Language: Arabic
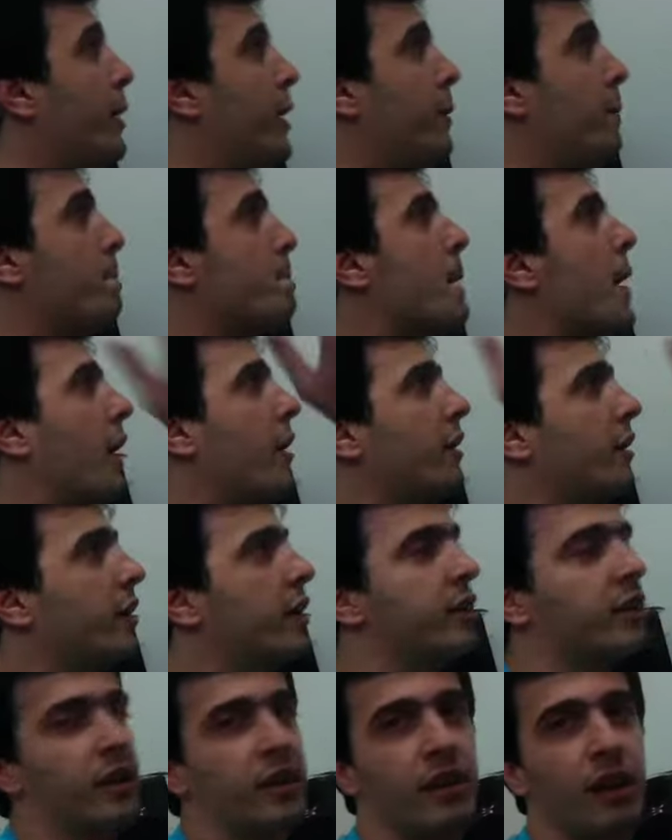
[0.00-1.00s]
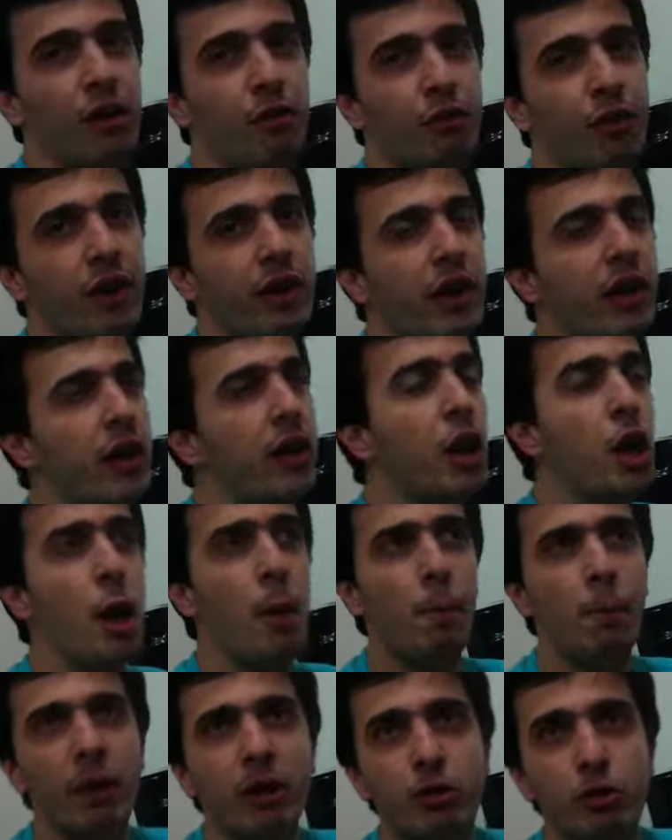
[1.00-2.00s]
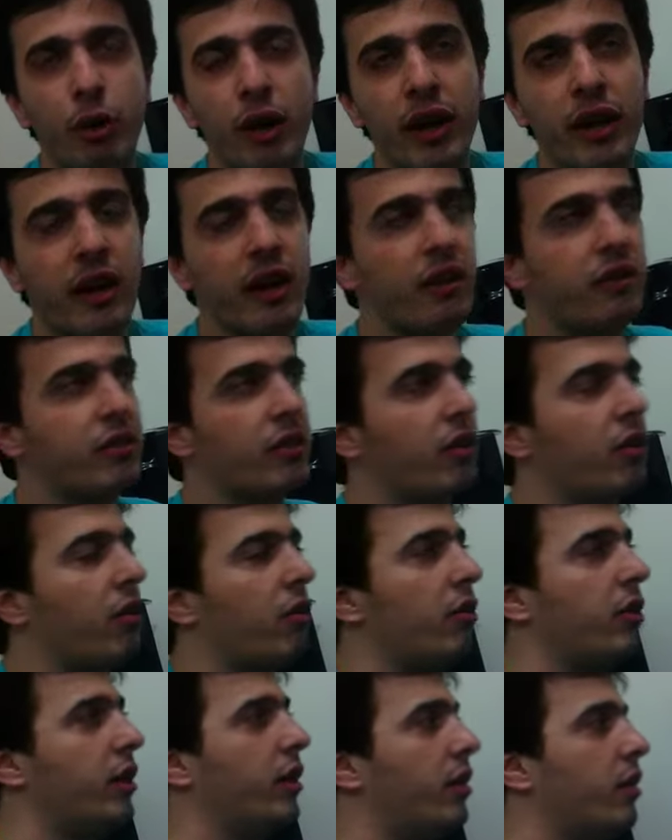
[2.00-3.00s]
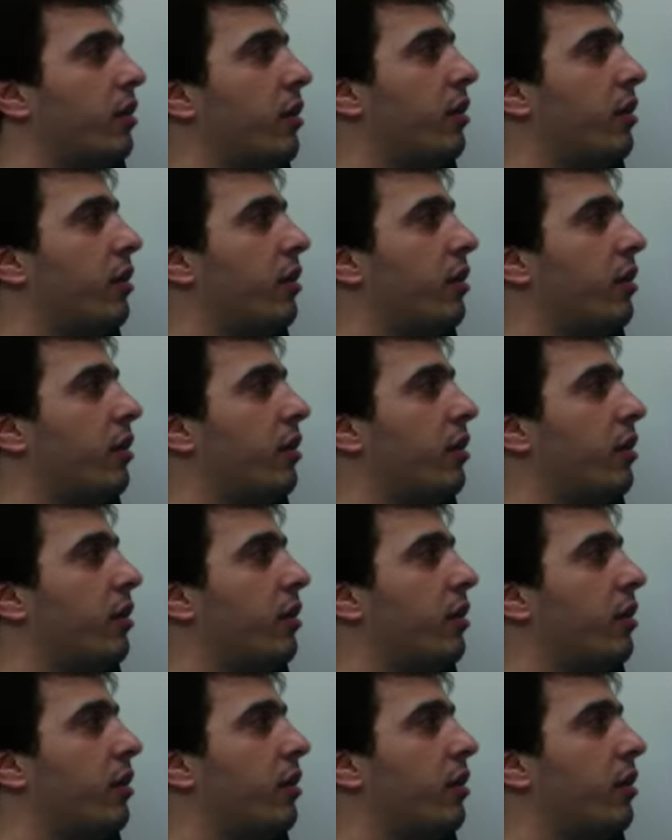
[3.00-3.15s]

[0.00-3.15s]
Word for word: بيد قطعه هالفلين ما انتوا هيك هيك سكرانين